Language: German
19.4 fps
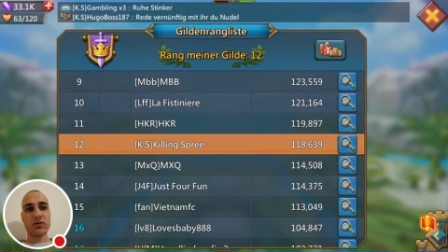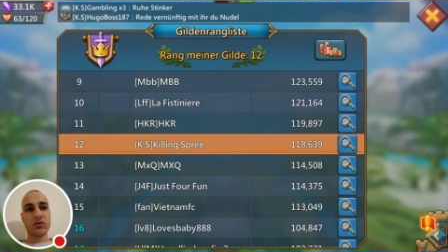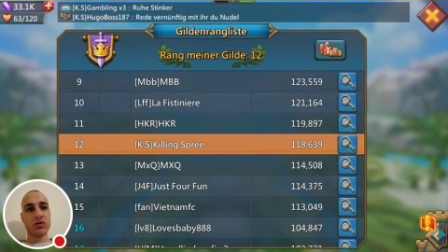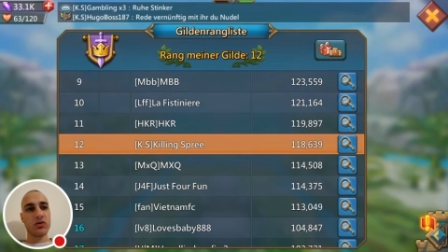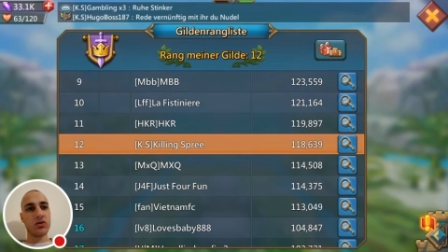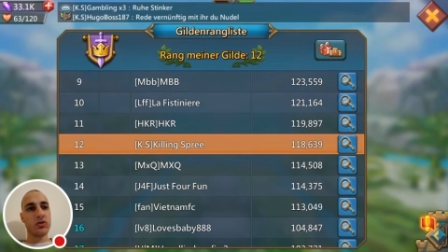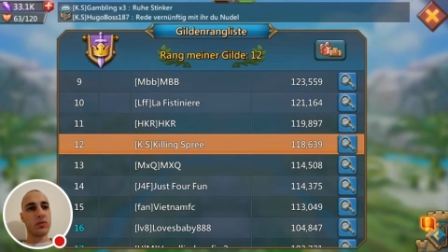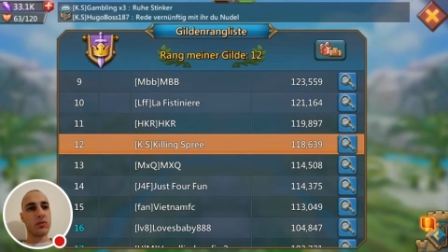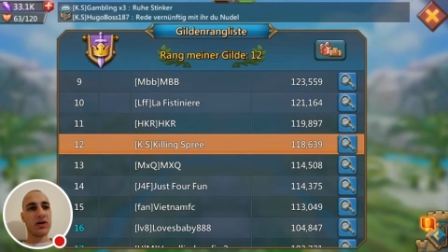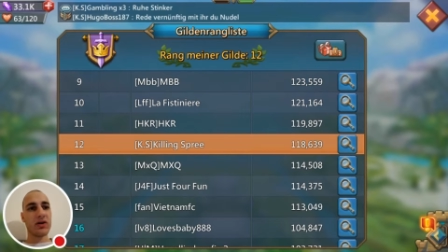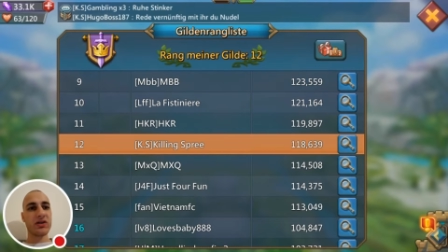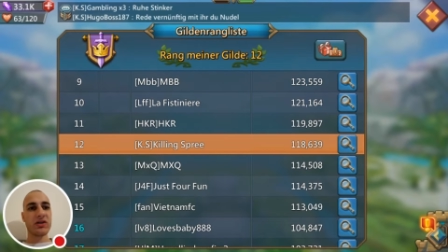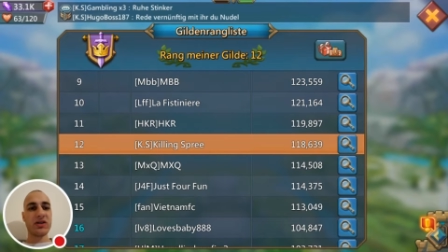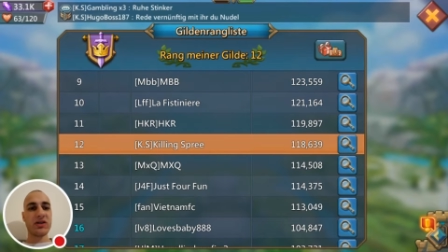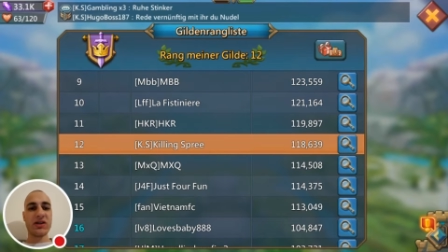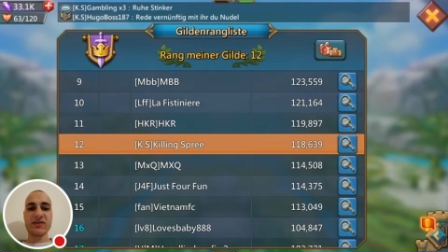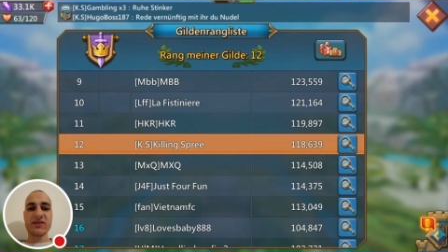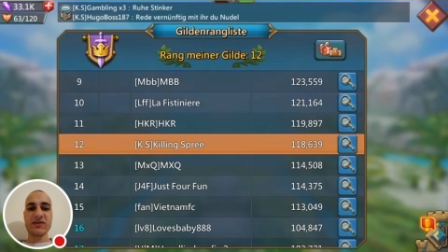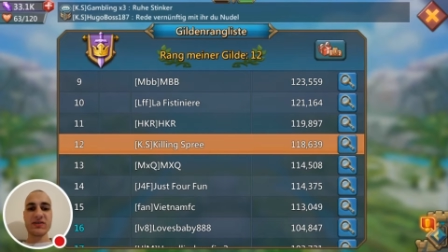über die
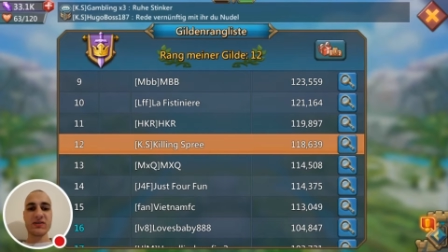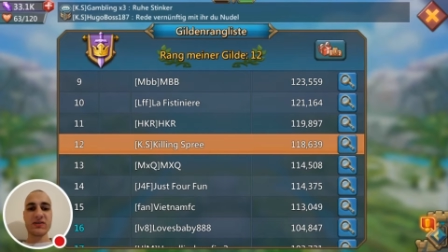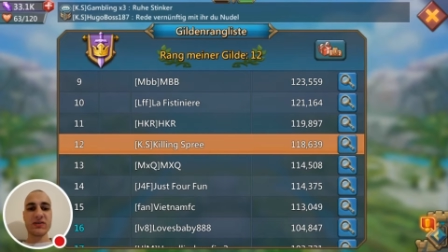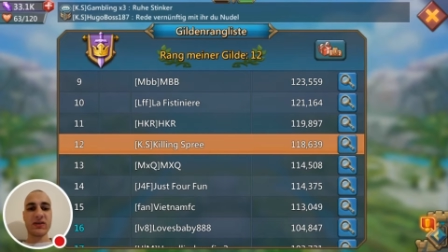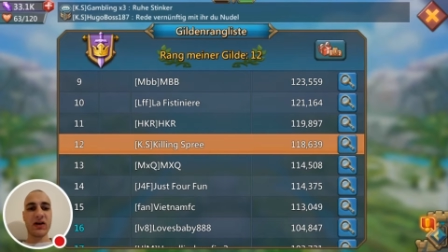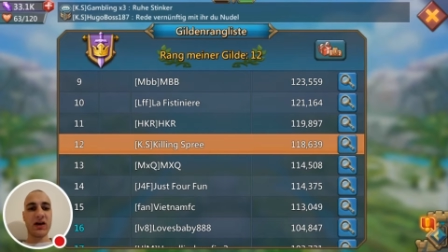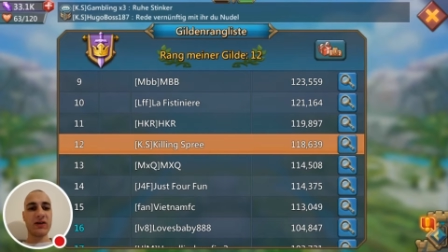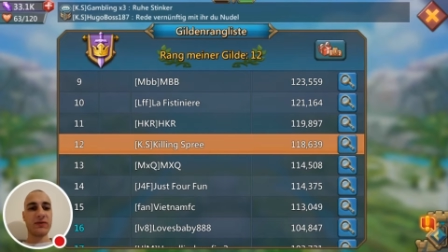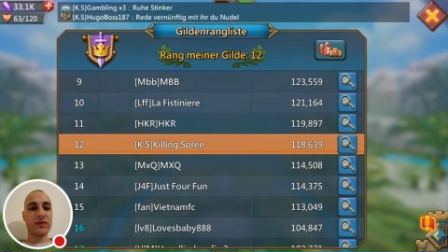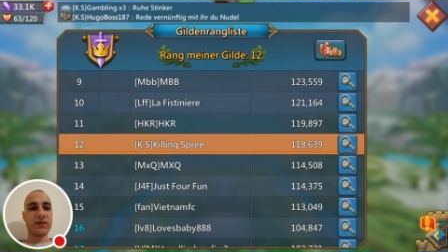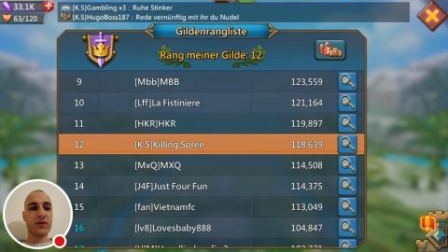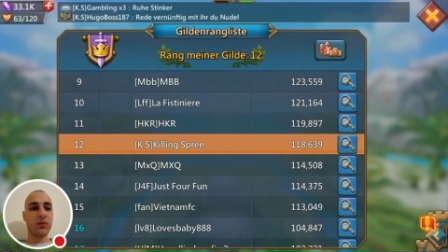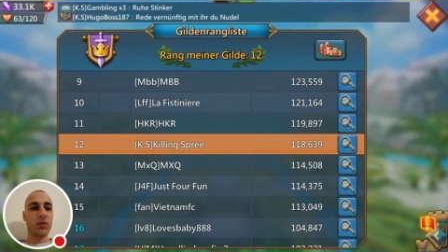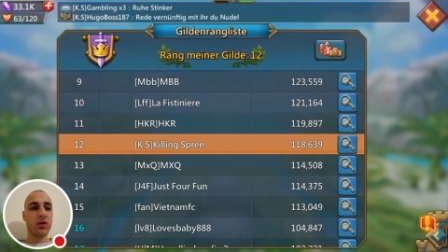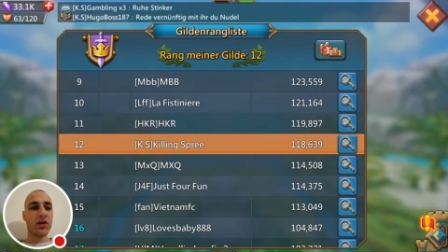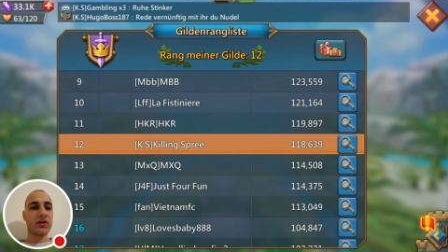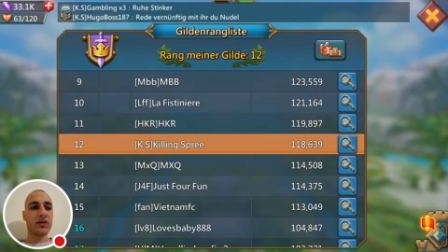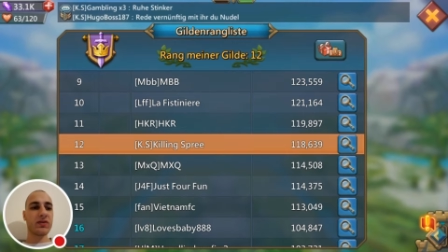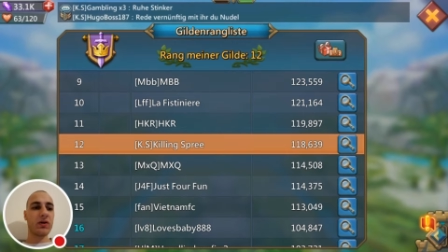letzten 3-4
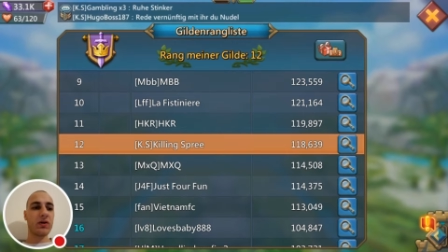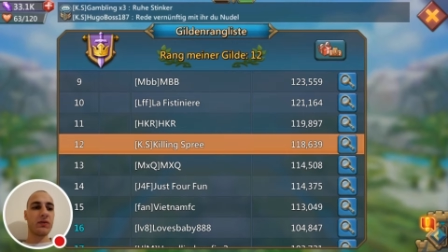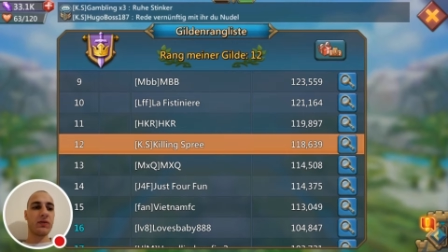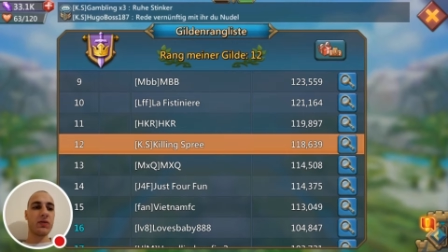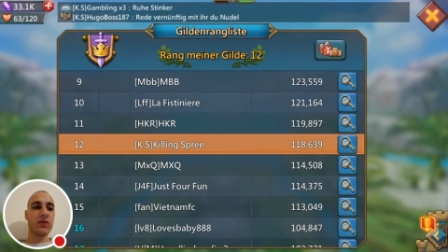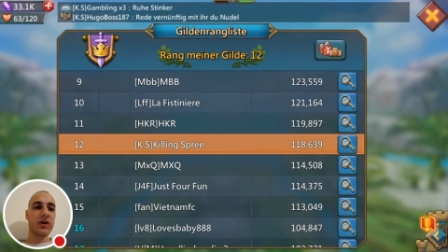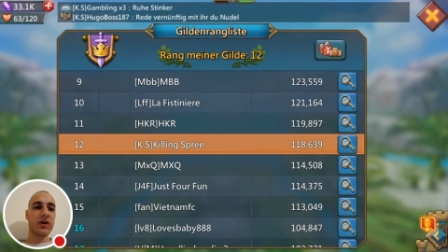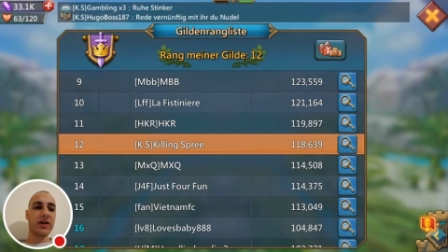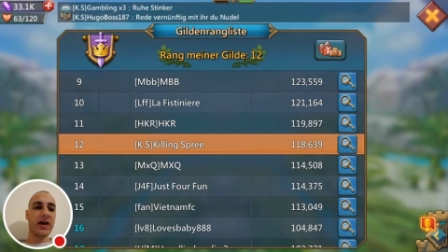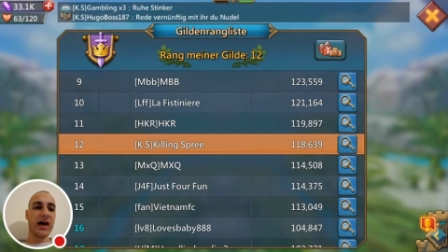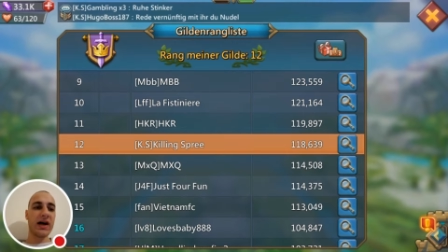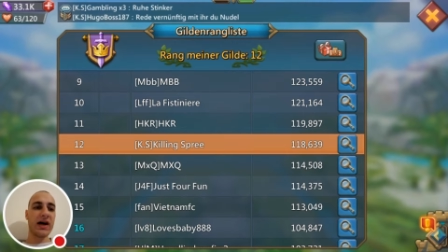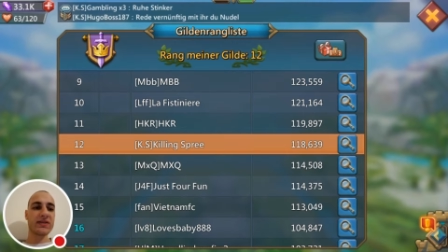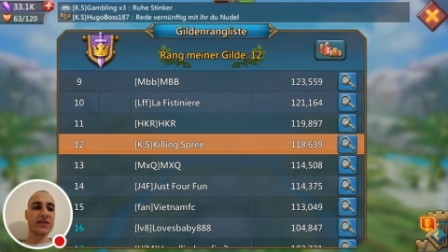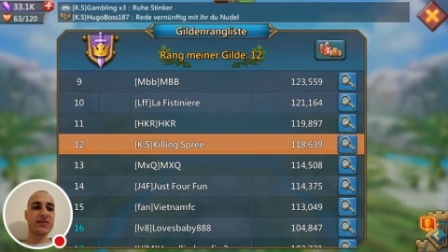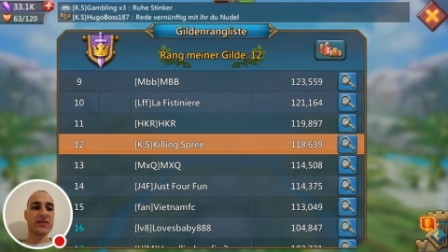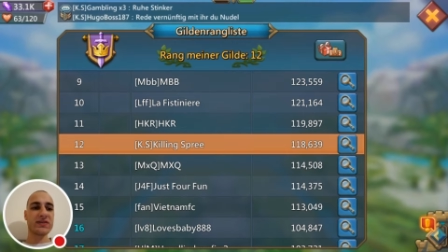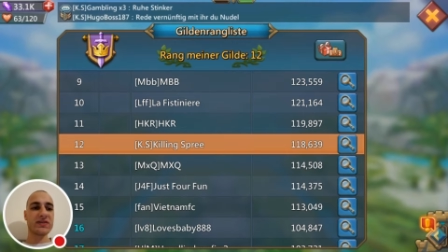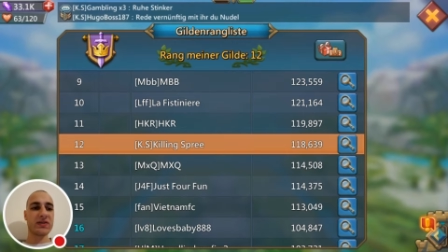Monate auf
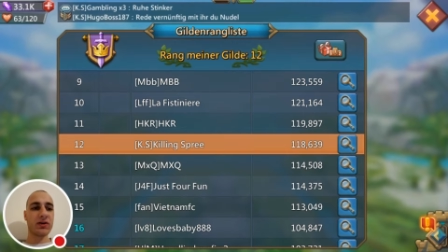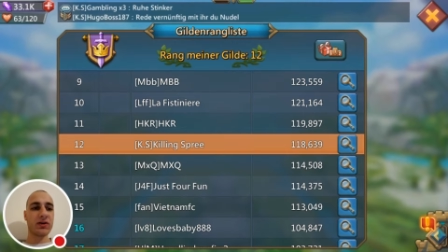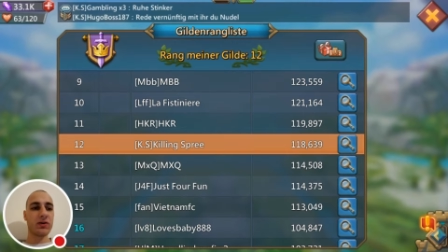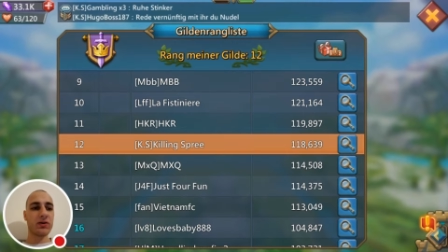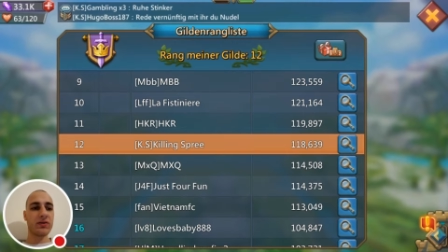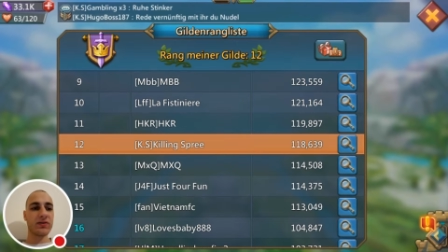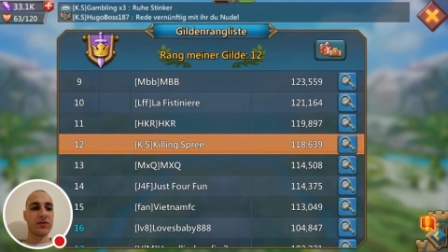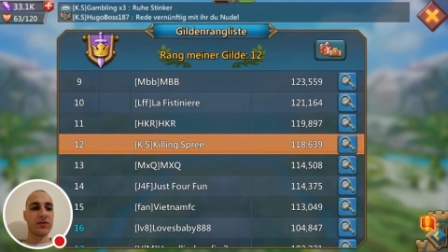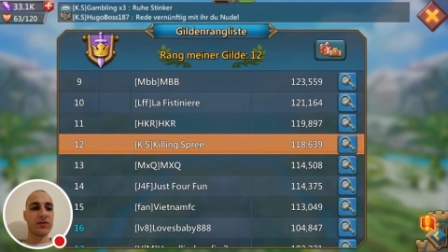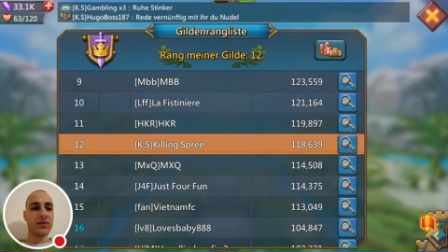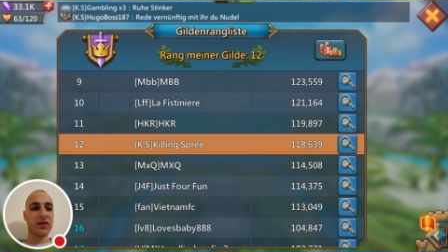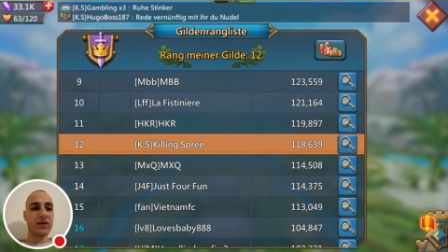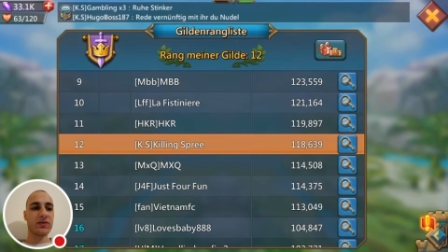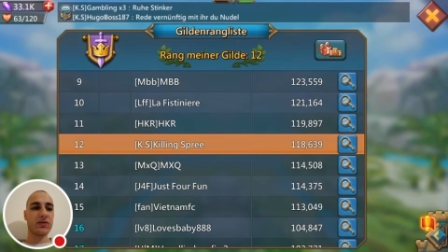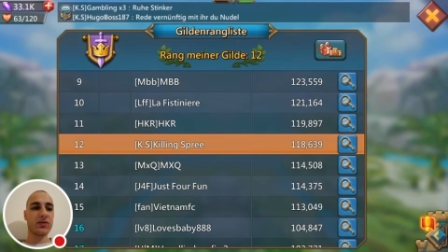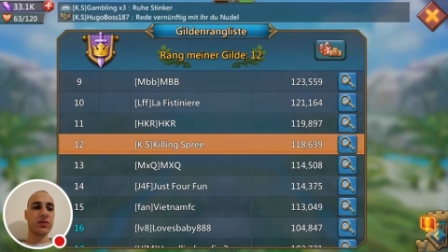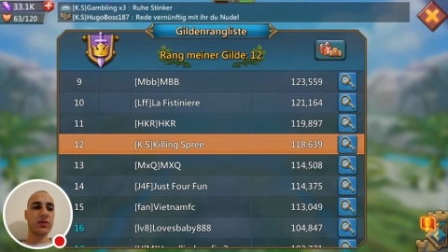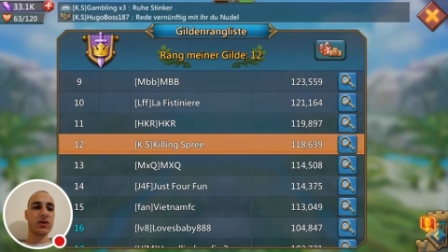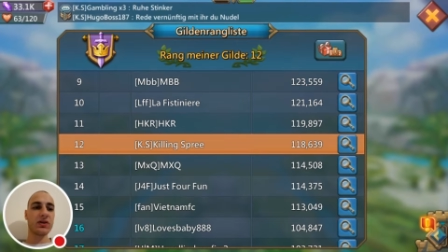
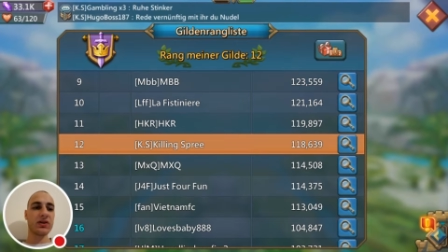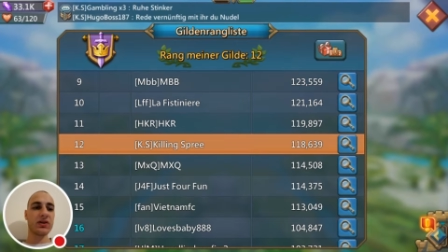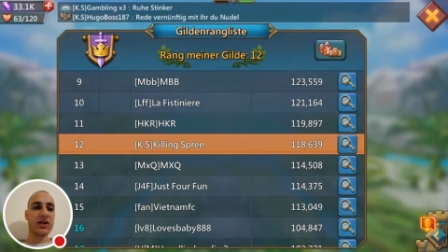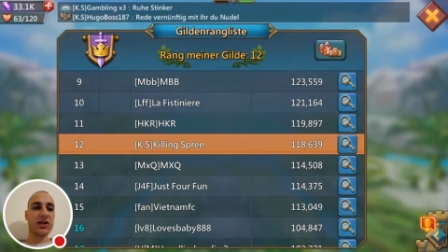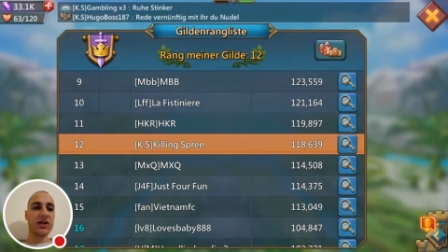118.600